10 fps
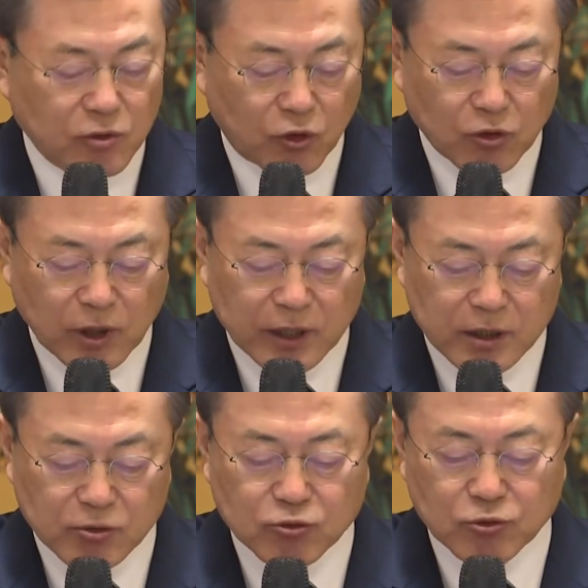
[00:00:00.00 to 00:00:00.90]

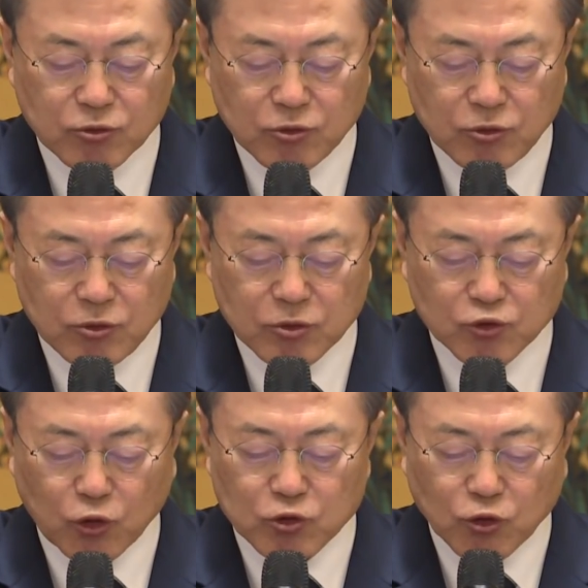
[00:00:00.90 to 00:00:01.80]
코로나19
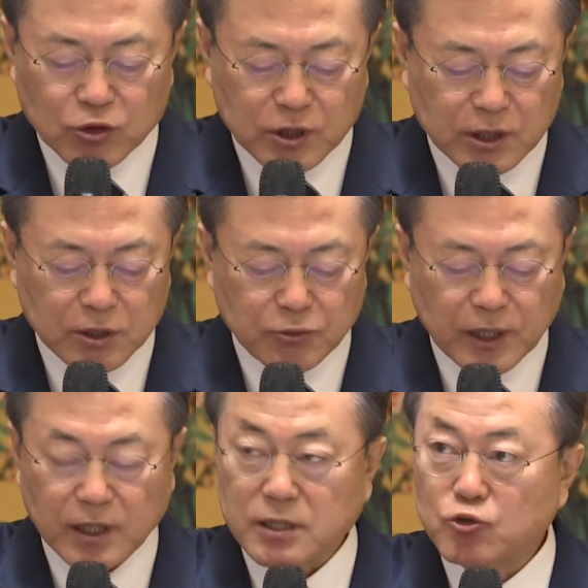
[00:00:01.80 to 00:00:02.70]
조기 종식을
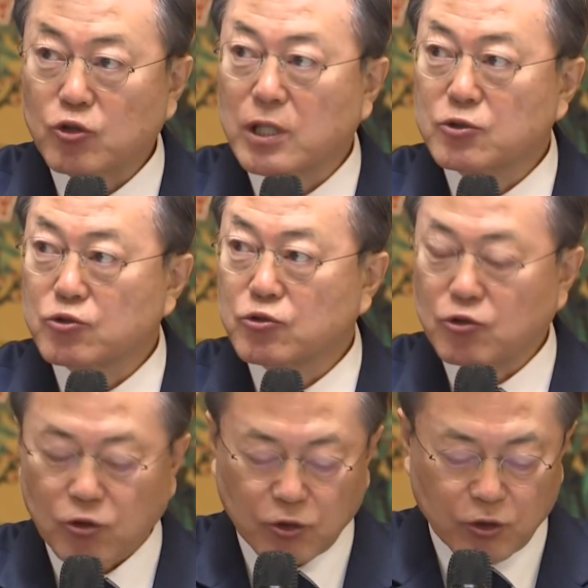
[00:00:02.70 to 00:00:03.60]
위해
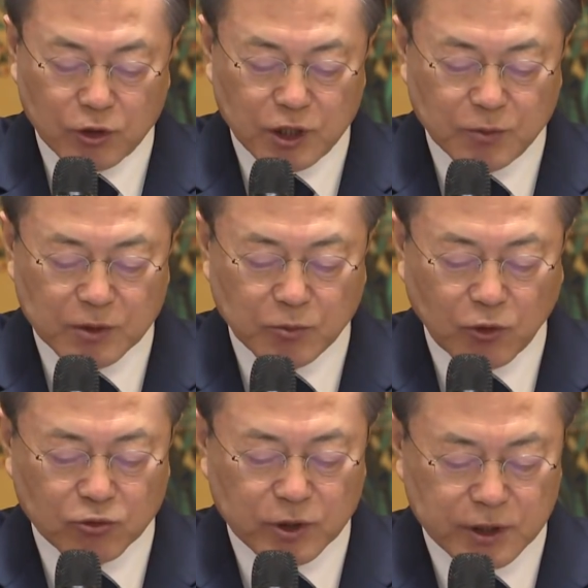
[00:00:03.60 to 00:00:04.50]
초당적으로 힘을
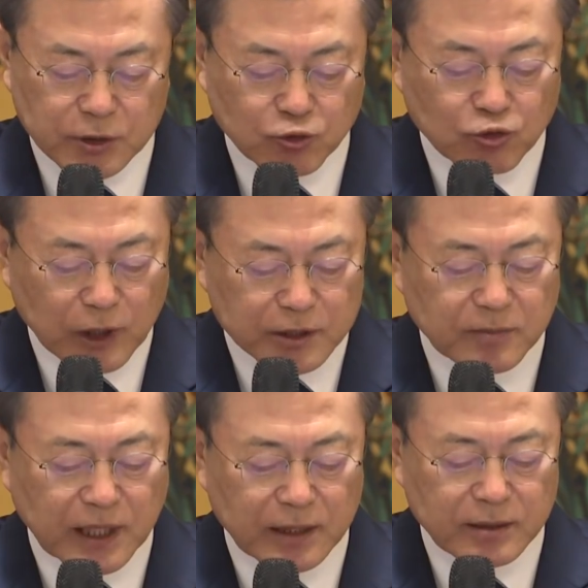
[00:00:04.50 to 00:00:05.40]
모으는 것이
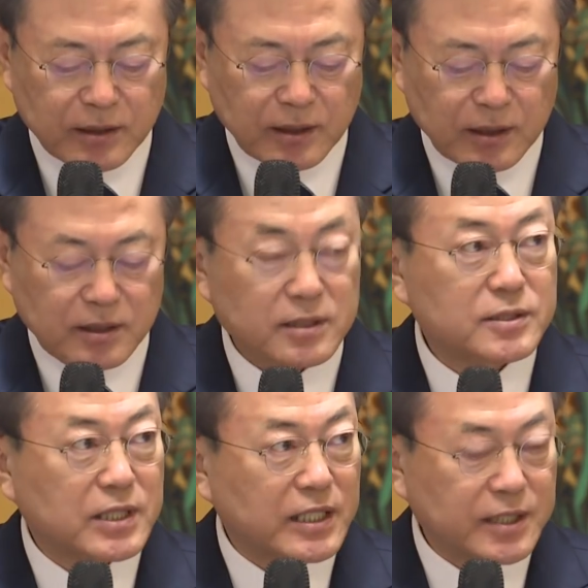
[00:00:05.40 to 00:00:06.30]
중요하지만
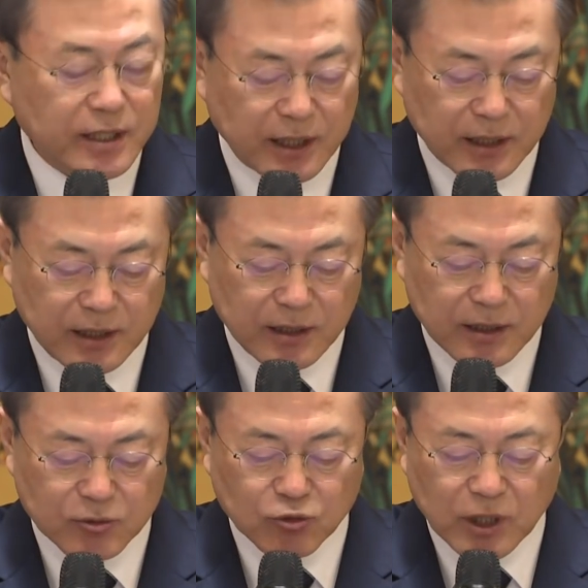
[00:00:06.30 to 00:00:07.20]
차제에
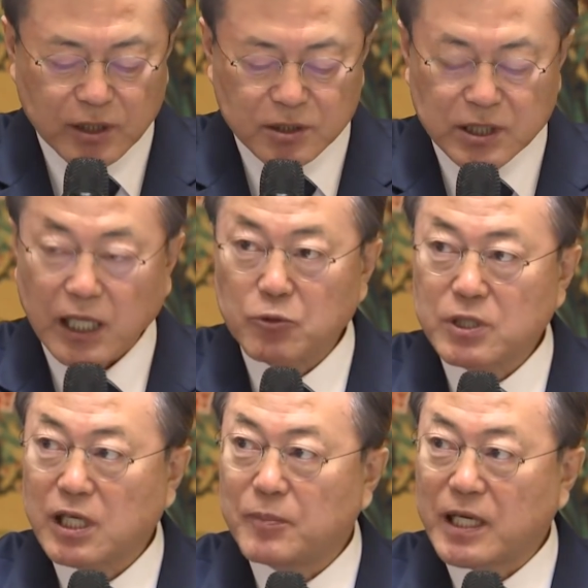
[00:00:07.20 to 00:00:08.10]
국가적
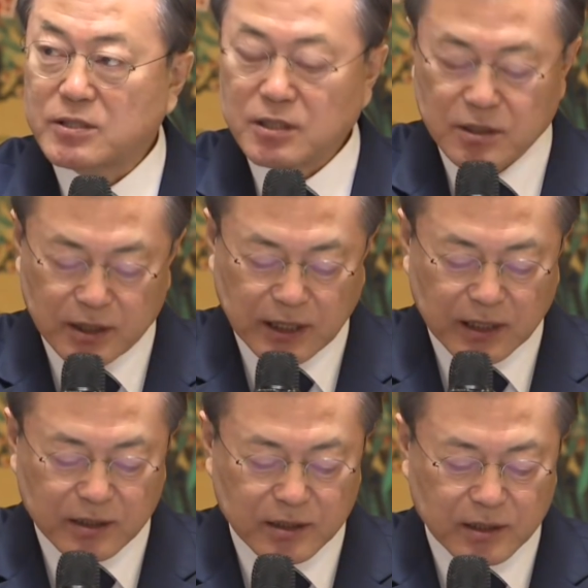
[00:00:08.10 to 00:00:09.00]
차원의 방역
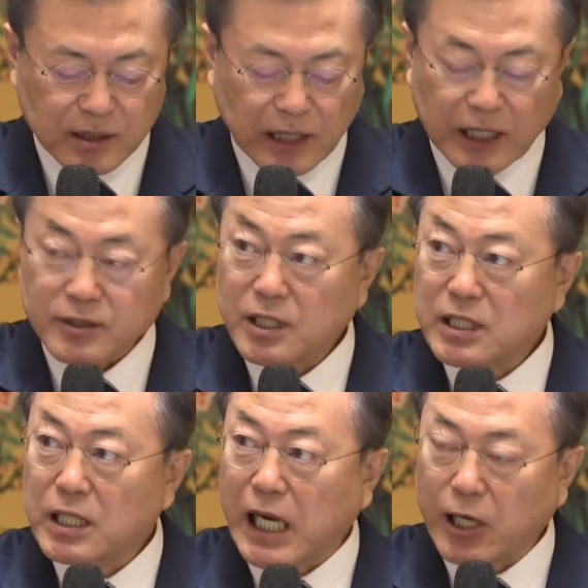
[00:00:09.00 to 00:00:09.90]
역량을 한
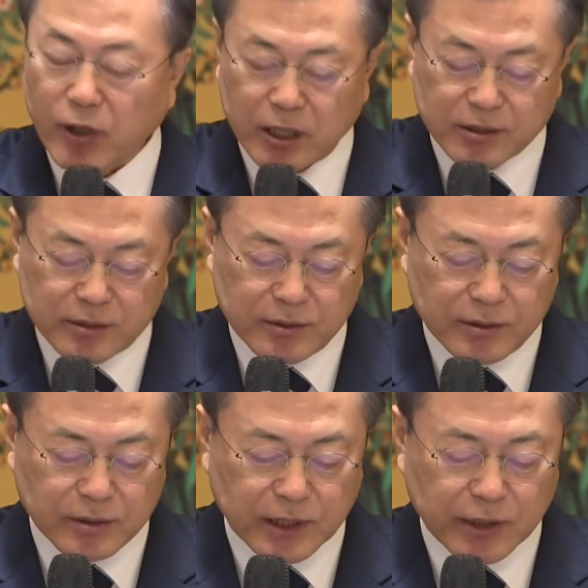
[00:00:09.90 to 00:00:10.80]
단계 강화하는
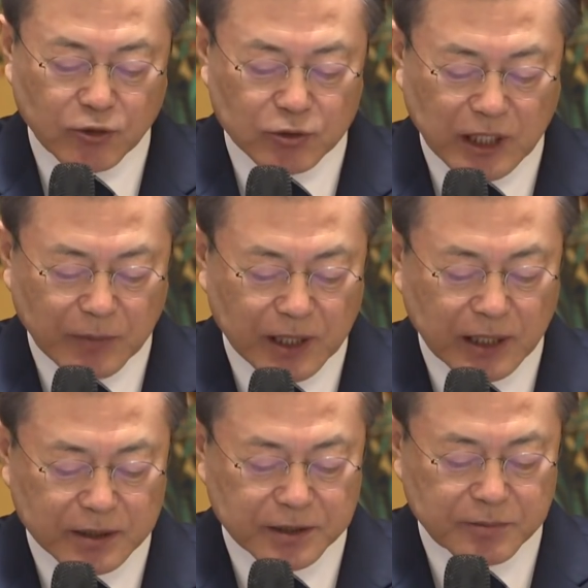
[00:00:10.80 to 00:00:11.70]
계기로 삼아야
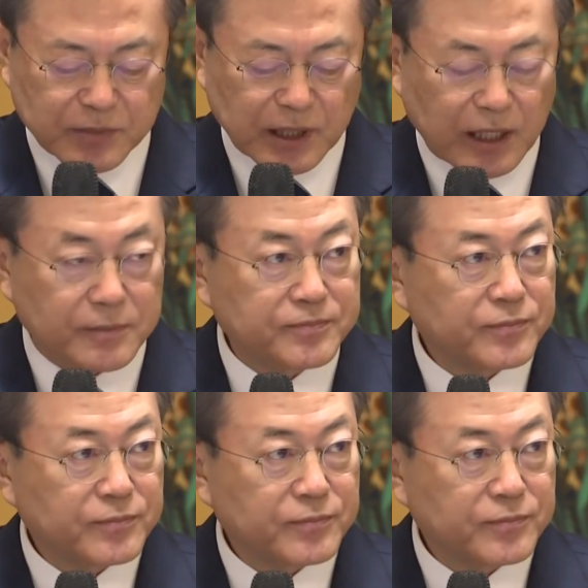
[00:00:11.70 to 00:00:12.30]
할 것입니다.